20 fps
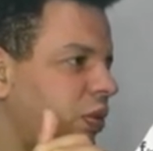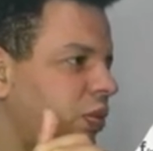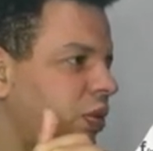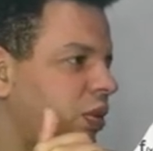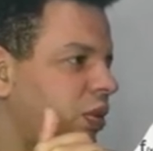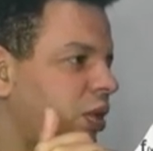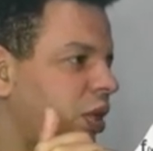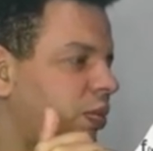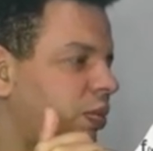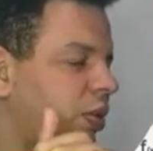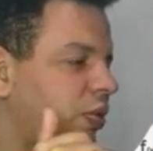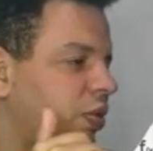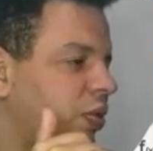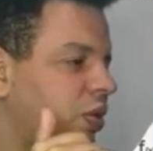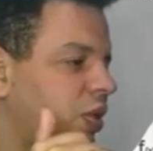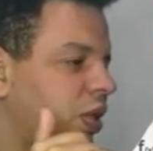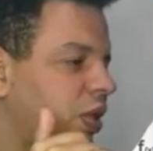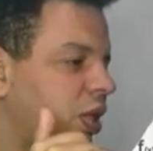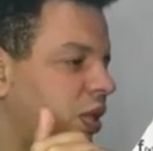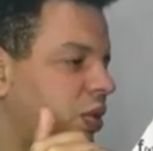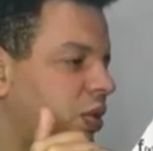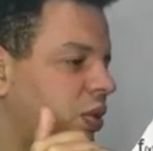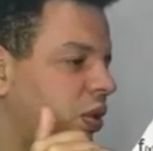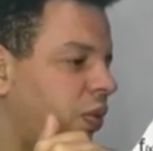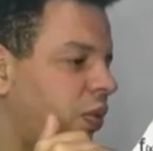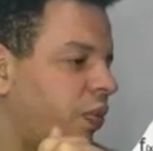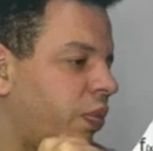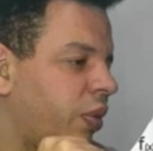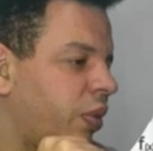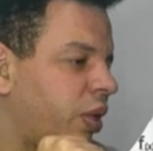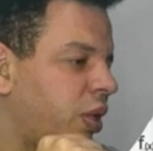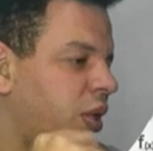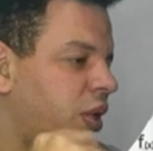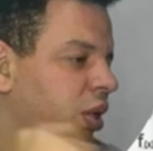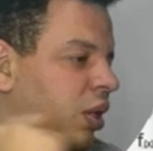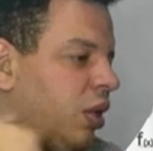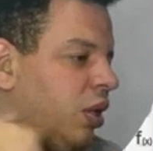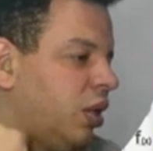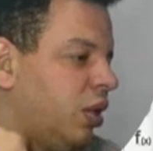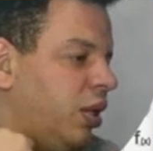mostrar aqui para vocês, ó,
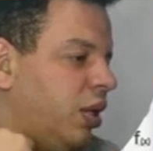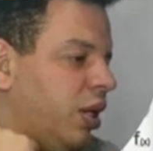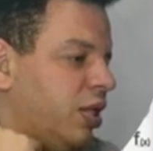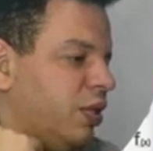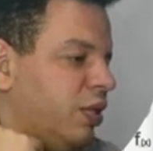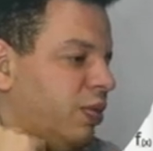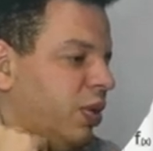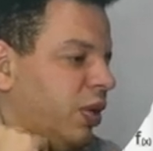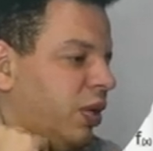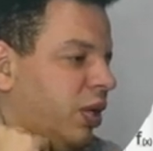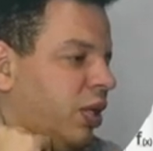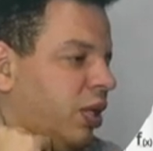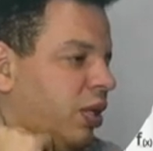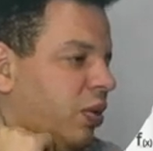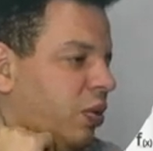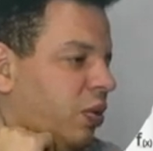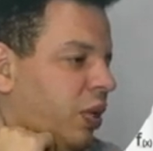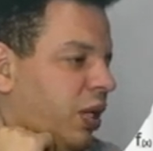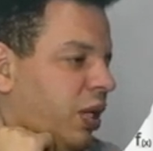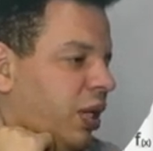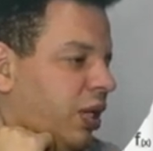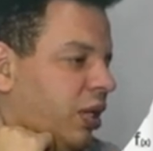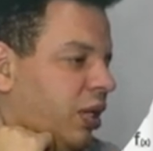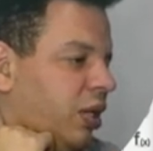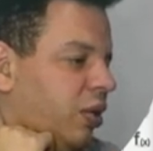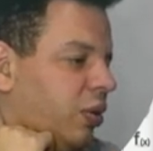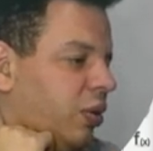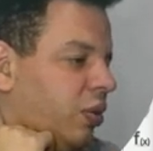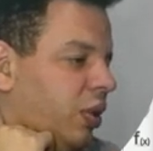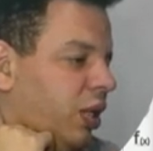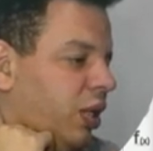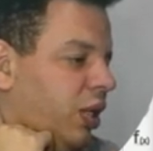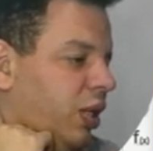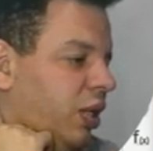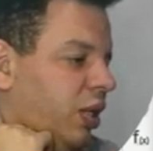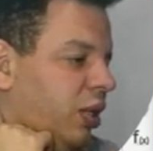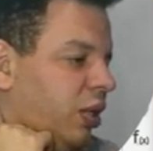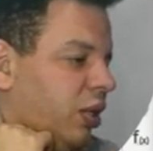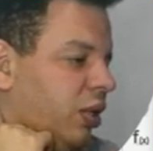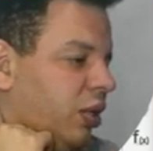3,5 aqui deu green, aqui deu
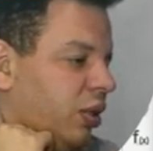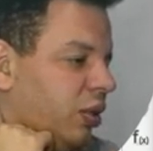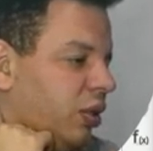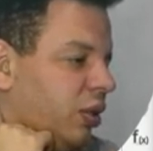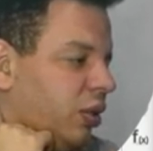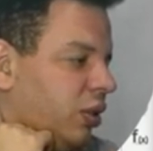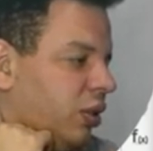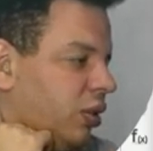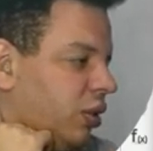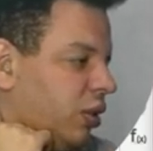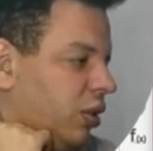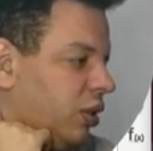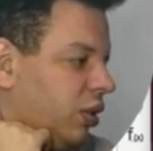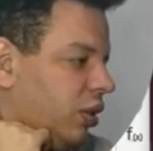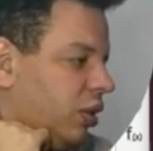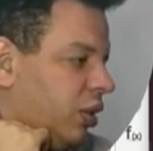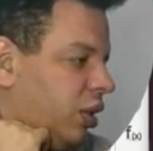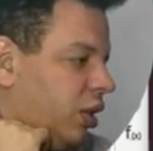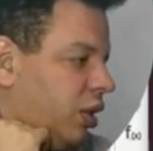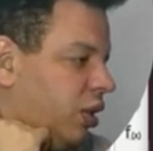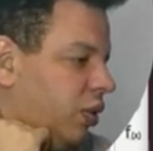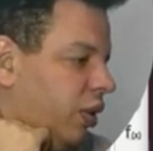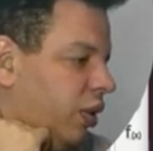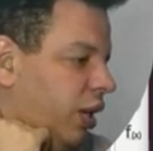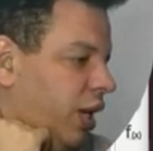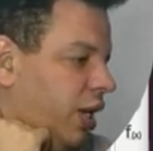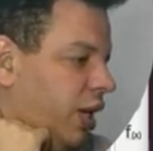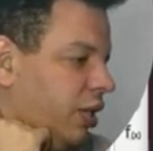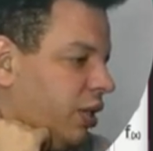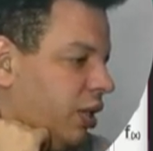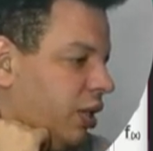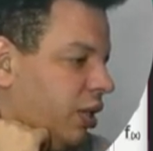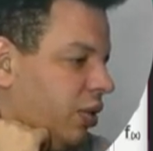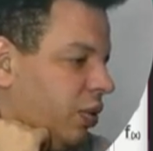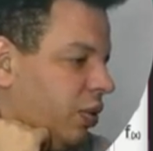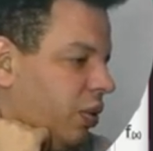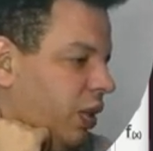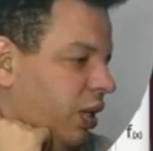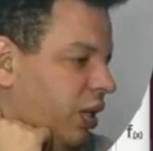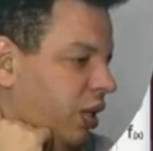green, aqui deu red, aqui
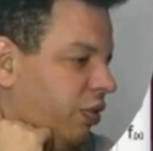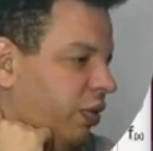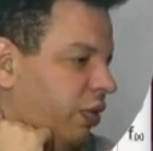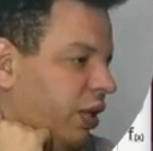deu green,